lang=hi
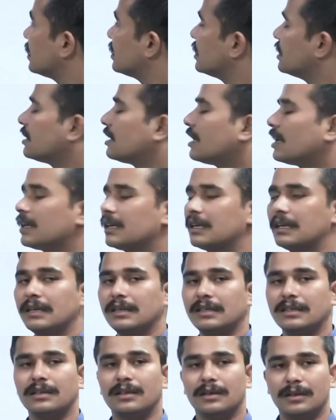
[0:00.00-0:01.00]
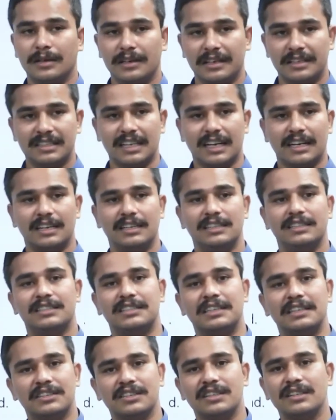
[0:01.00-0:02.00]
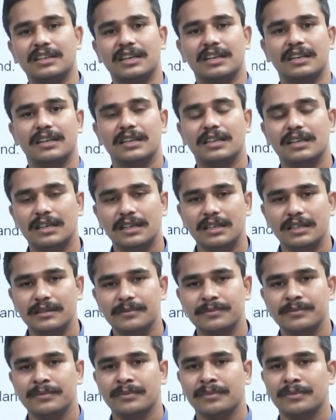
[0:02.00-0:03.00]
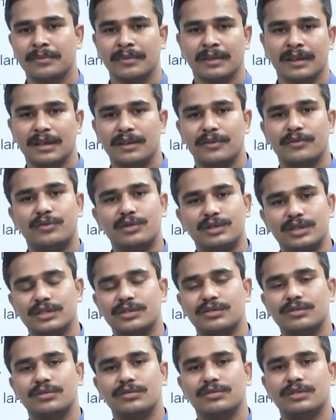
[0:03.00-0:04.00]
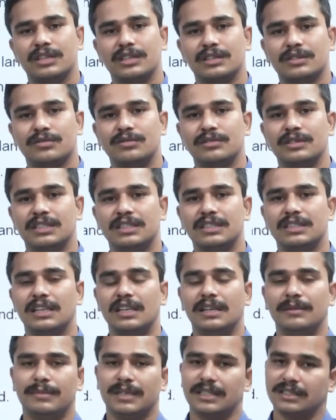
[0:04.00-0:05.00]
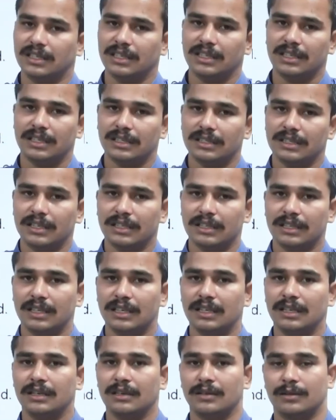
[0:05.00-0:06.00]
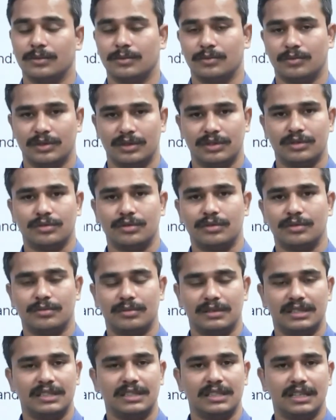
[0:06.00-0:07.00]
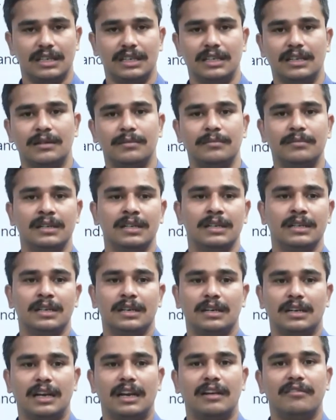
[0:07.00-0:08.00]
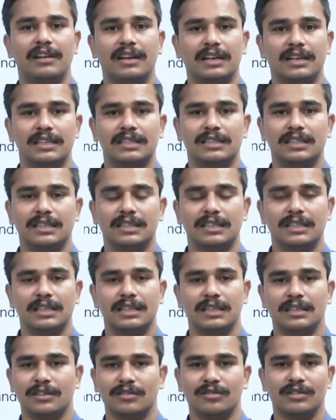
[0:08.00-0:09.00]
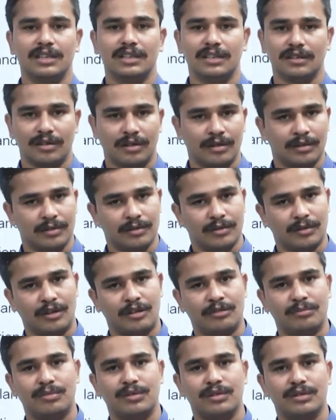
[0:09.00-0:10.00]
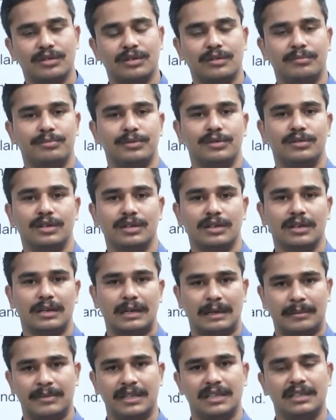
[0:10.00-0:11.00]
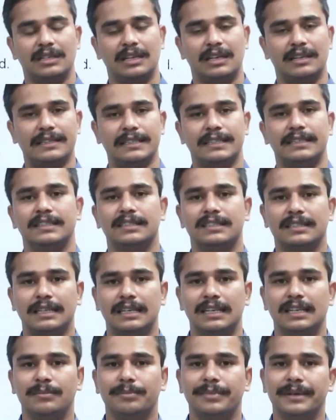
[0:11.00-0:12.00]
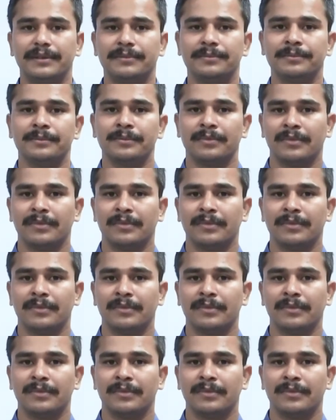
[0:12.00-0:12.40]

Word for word: कर देता है एग्जैक्टली स्टेशन करने के लिए फुट स्क्रू से इसको इजीली मेज़र कर सकते हैं इसको इजीली हम लेवल कर सकते हैं क्योंकि ऑन बोर्ड कंप्यूटर हमें एलसीडी स्क्रीन पर